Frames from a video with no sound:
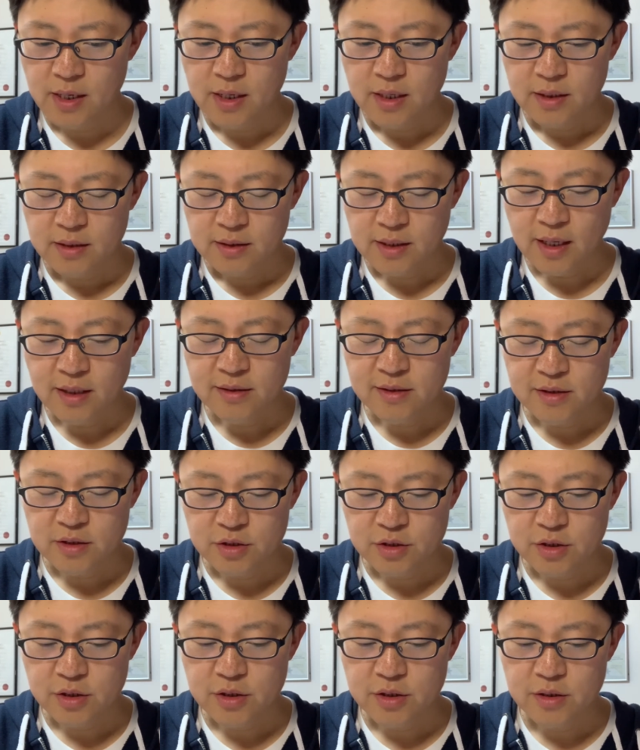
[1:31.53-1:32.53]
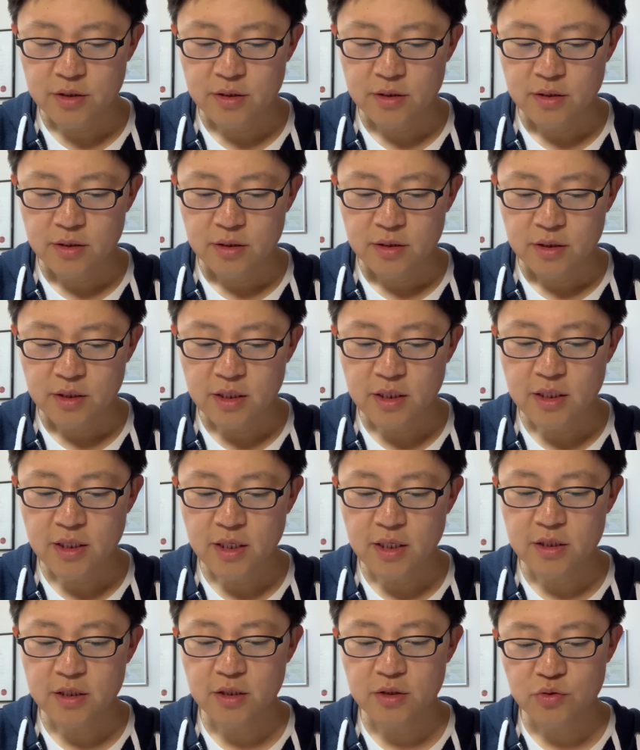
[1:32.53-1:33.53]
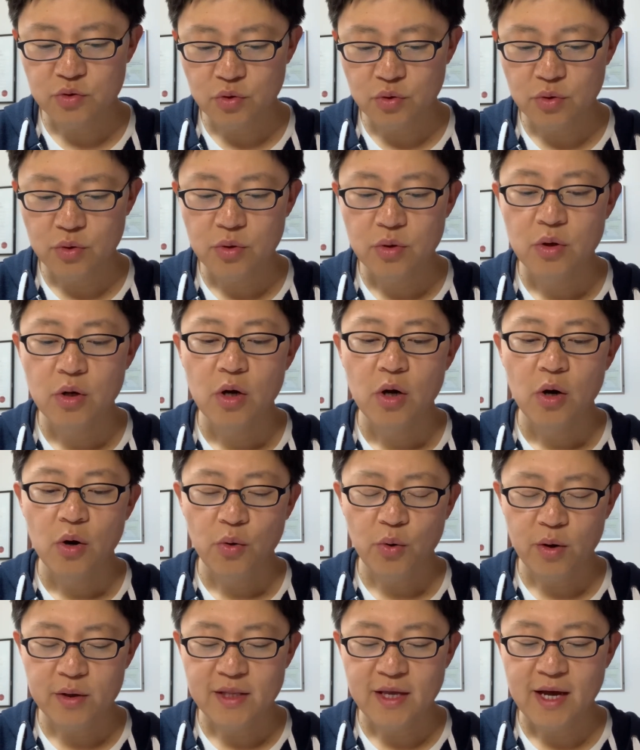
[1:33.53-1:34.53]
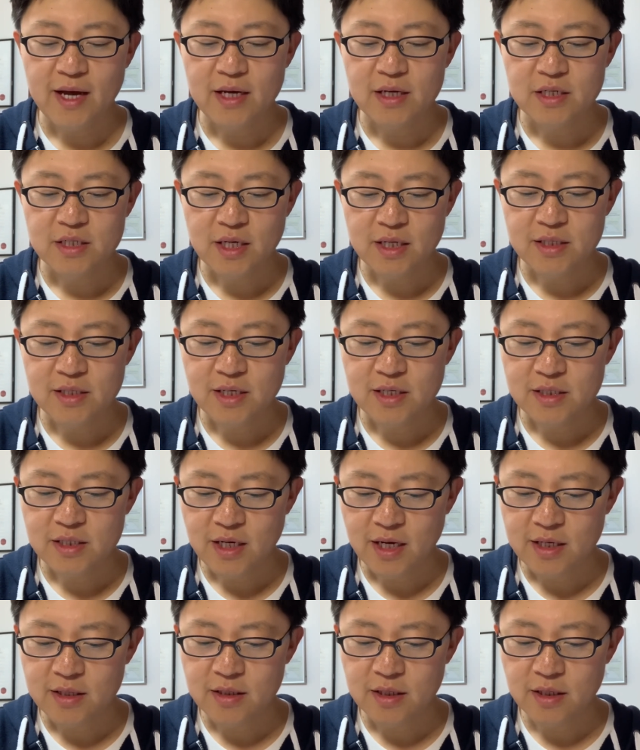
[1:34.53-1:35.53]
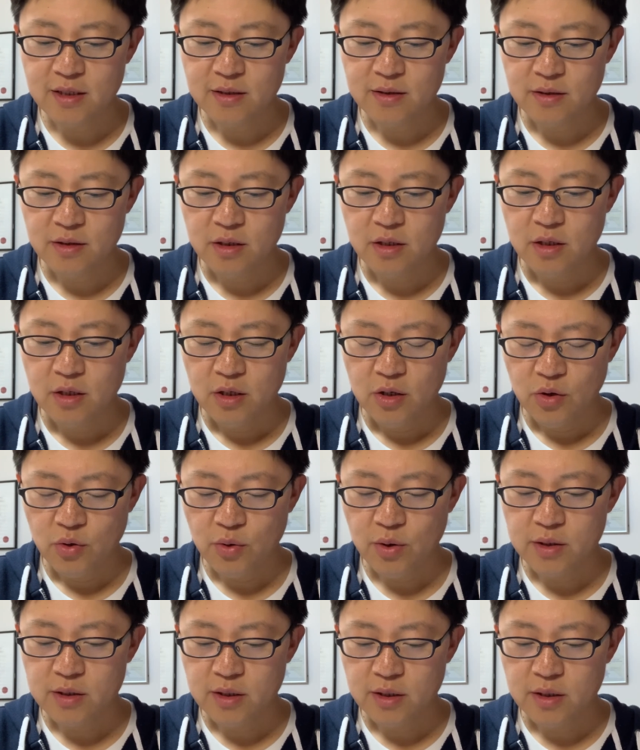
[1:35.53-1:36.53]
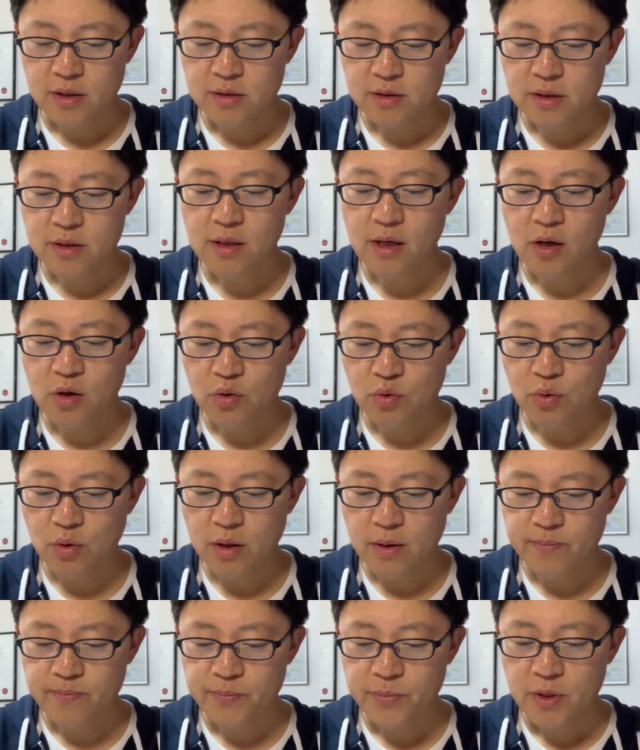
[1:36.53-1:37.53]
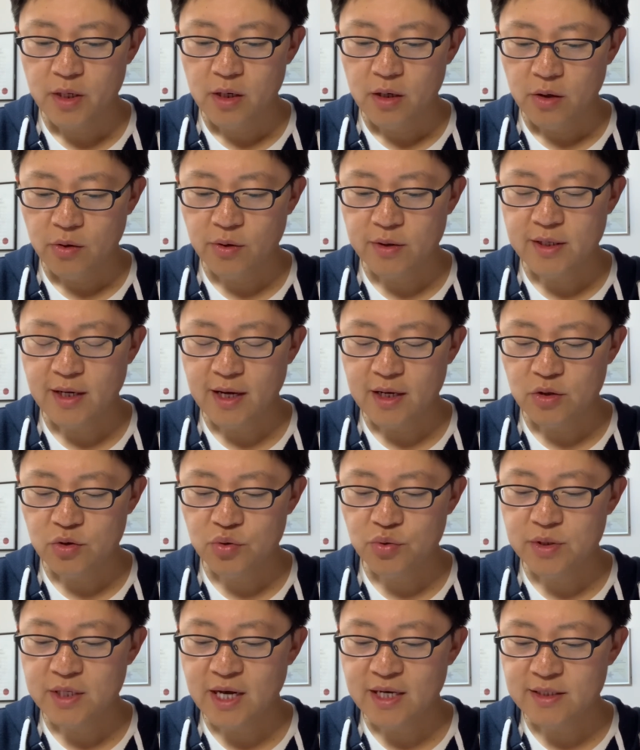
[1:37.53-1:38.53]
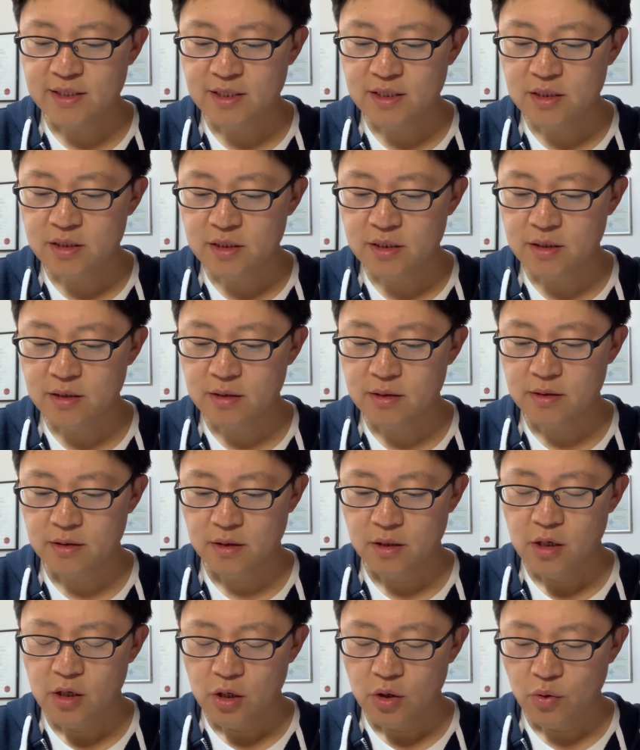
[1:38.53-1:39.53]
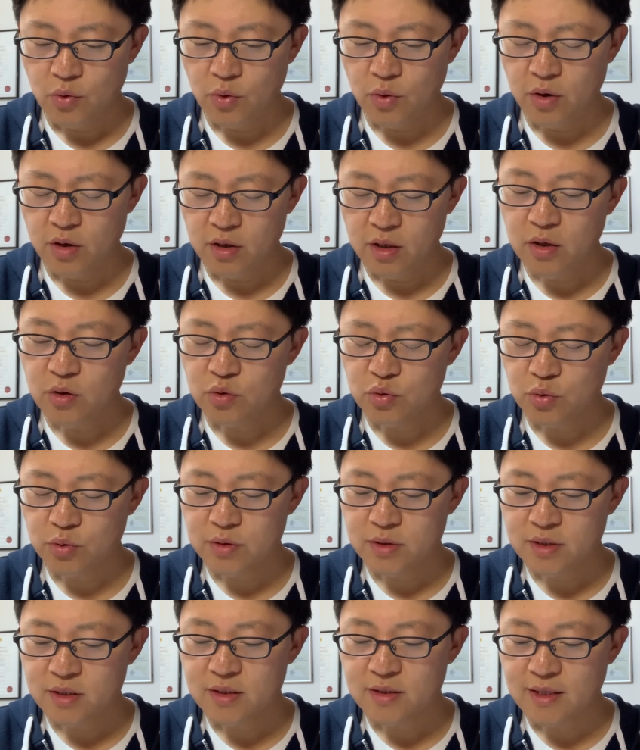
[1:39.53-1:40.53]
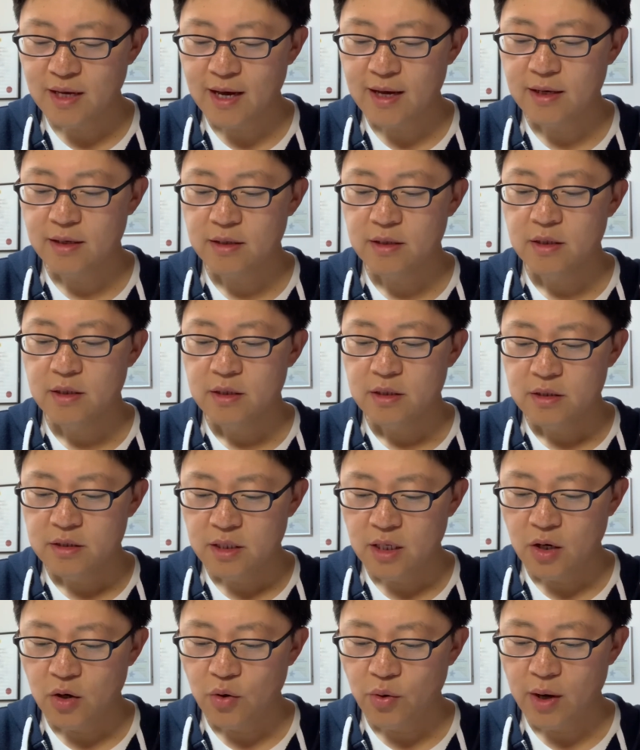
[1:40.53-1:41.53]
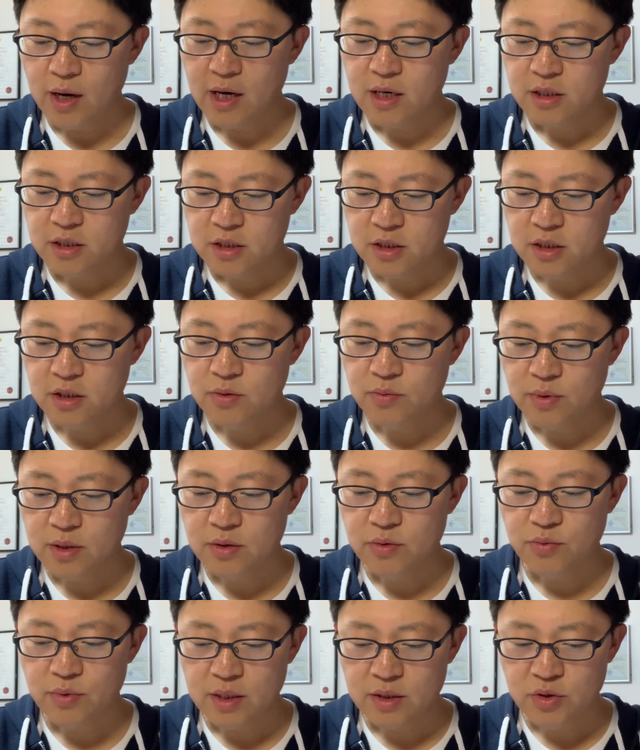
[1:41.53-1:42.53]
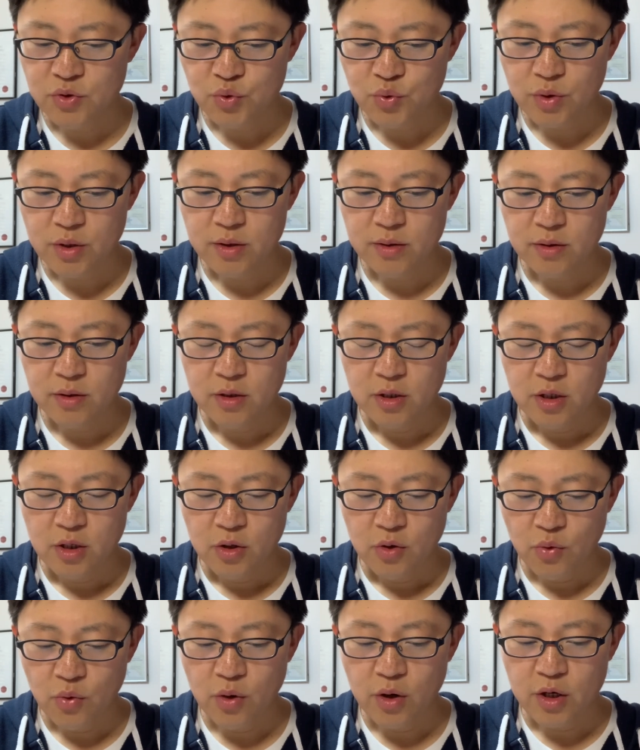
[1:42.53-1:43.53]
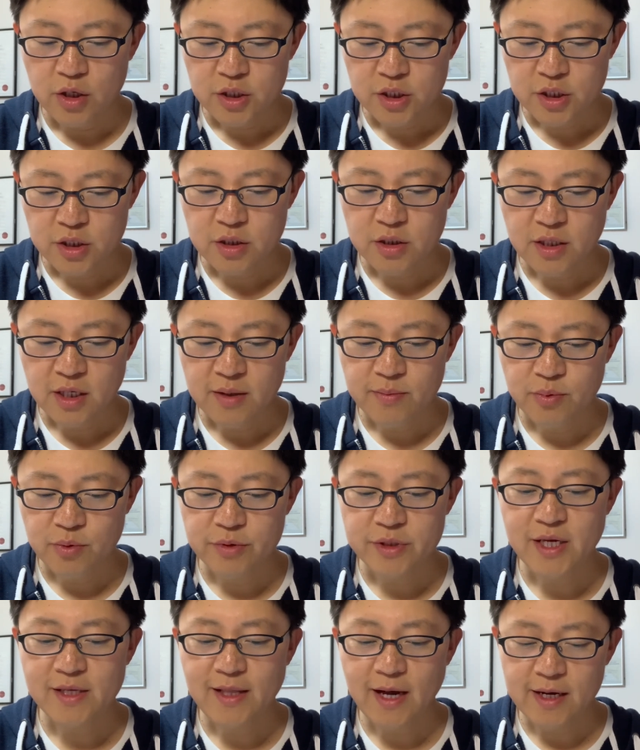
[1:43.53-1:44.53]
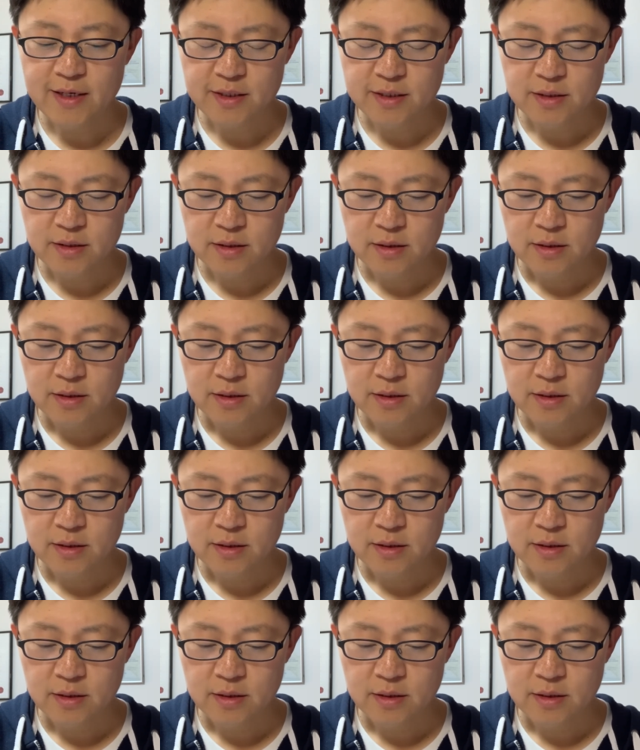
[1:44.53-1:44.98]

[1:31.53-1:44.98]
当此之日，一切圣众，或在山间禅定，获得四道果；或在树下惊醒，或六通自在，教化声闻缘觉；或十地菩萨大人、